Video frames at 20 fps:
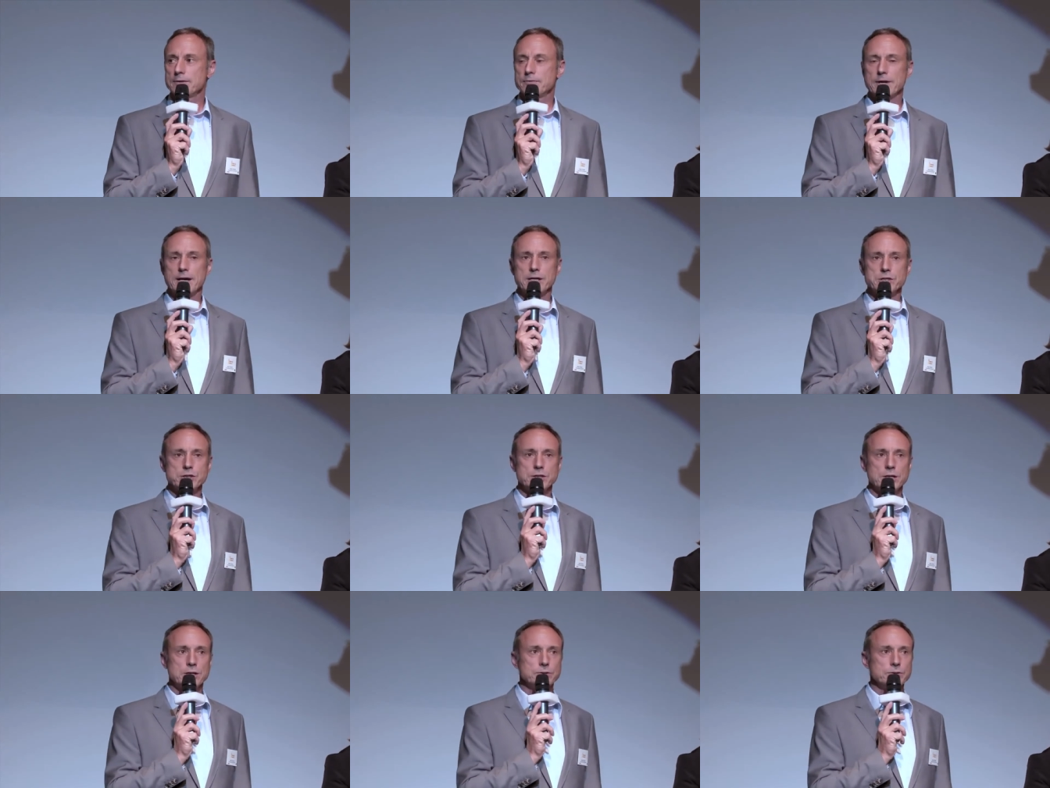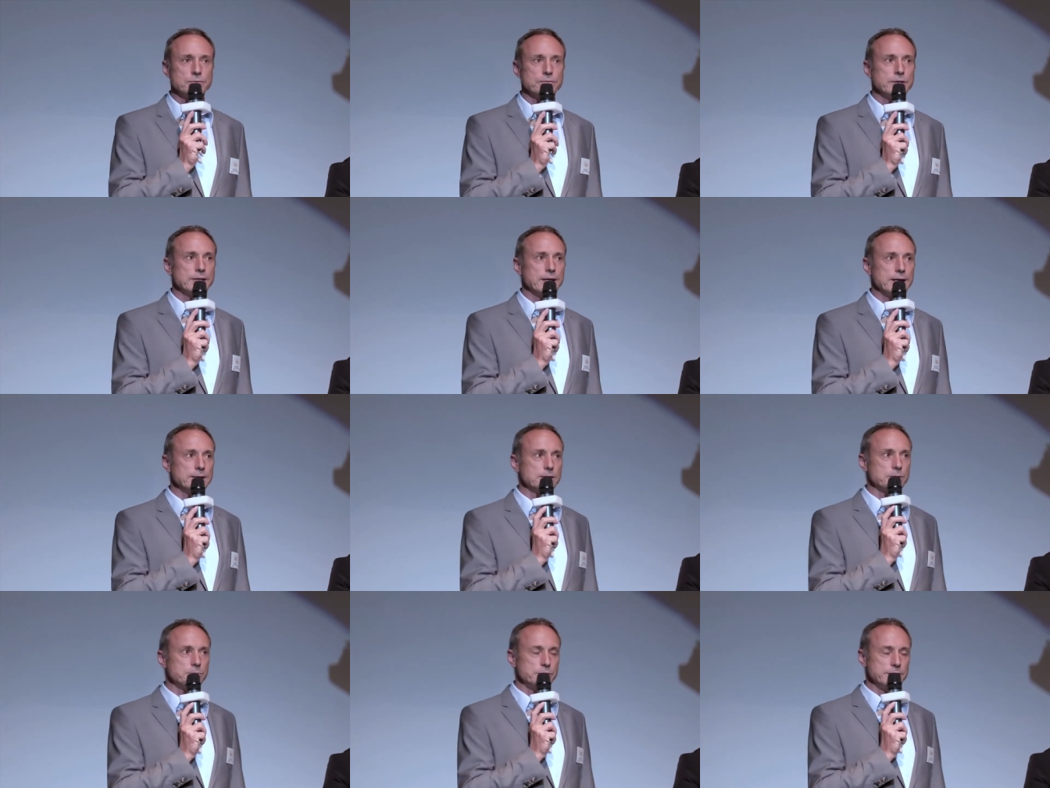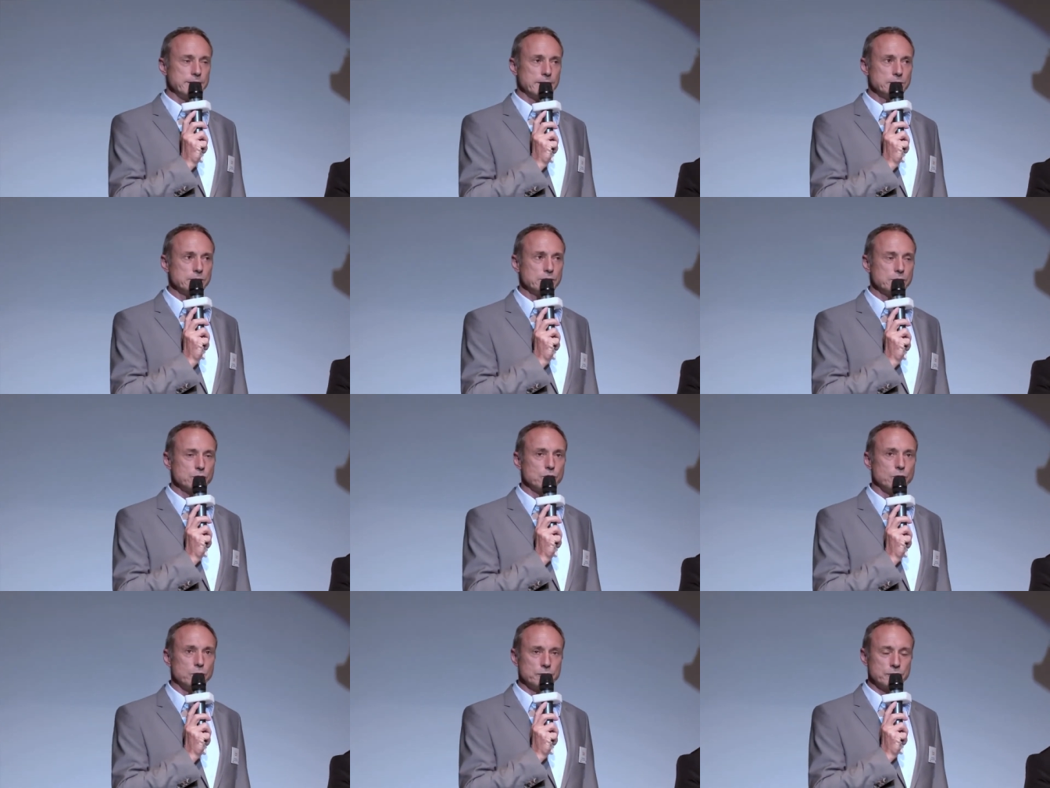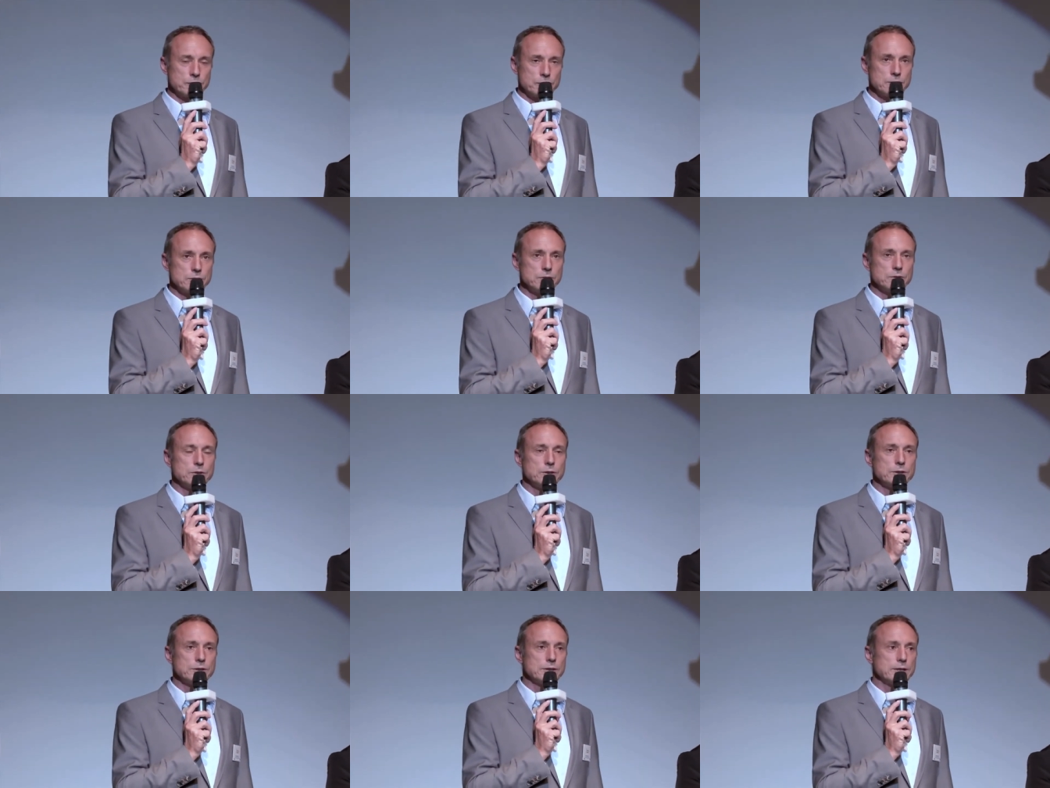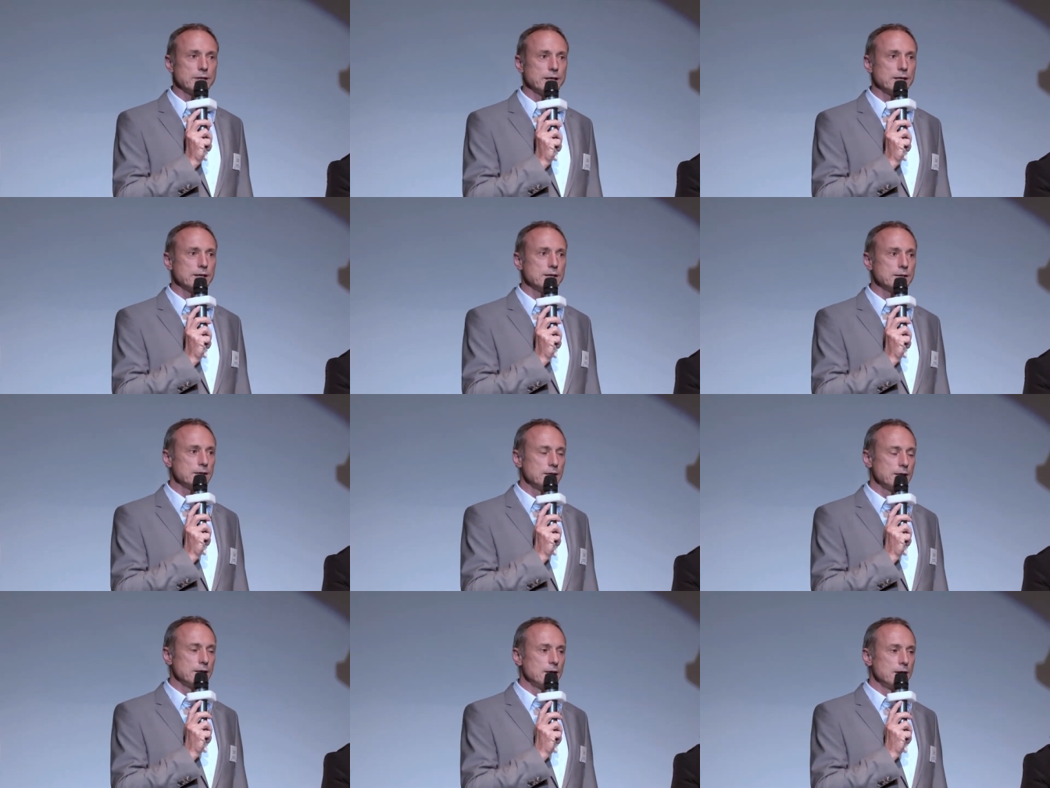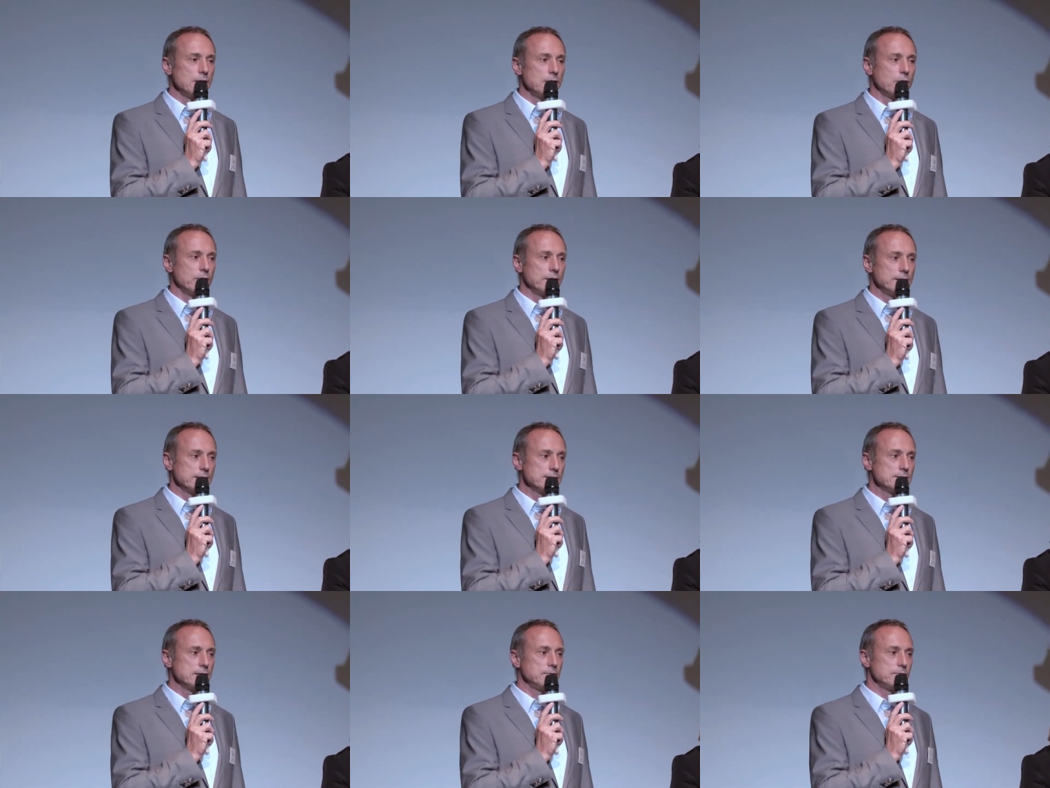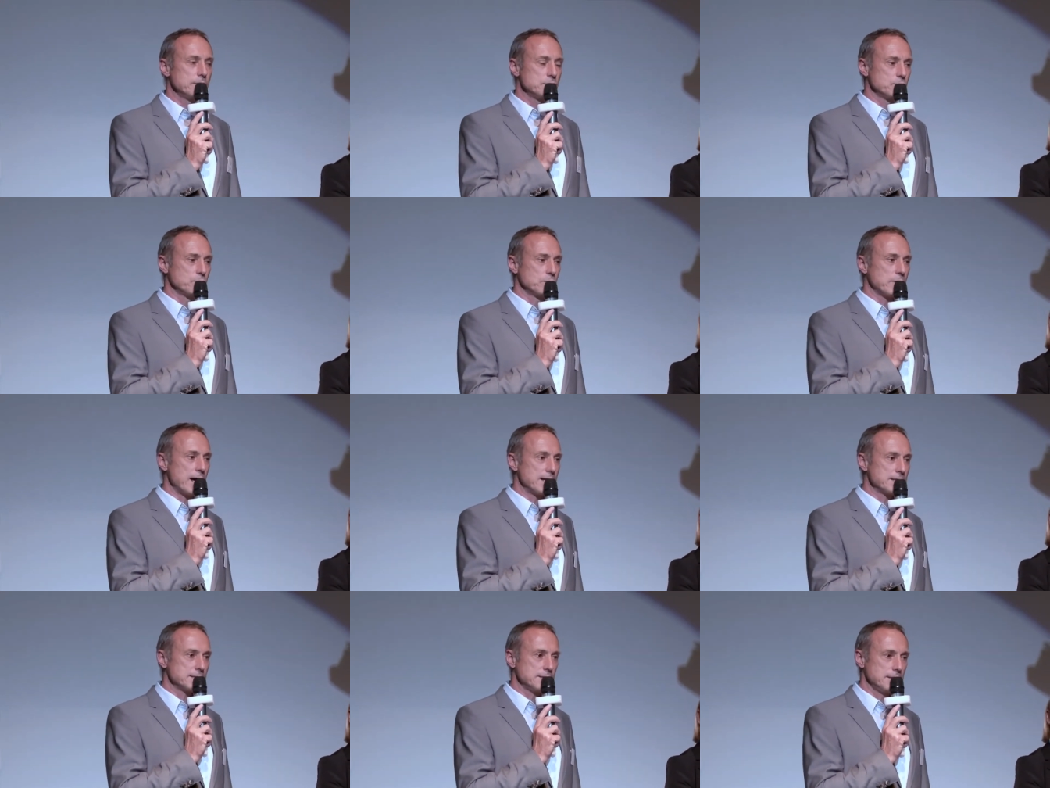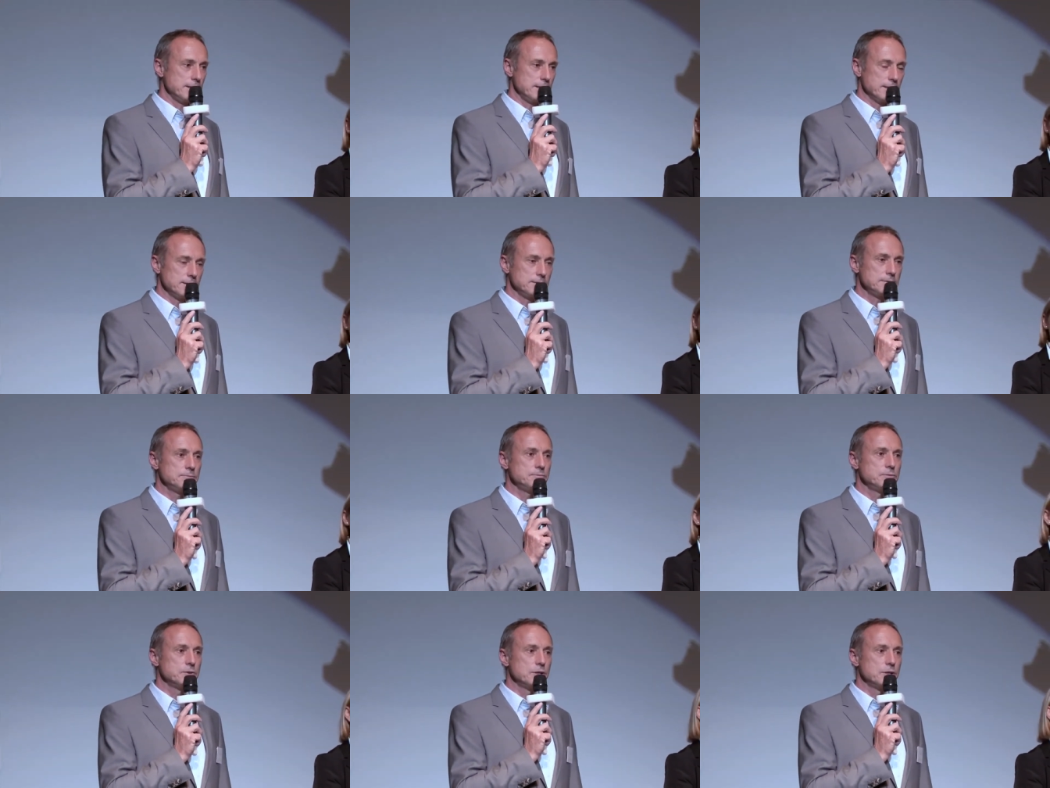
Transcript: Veranstaltung wieder etablieren konnten und äh, heute sind wir zu Gast hier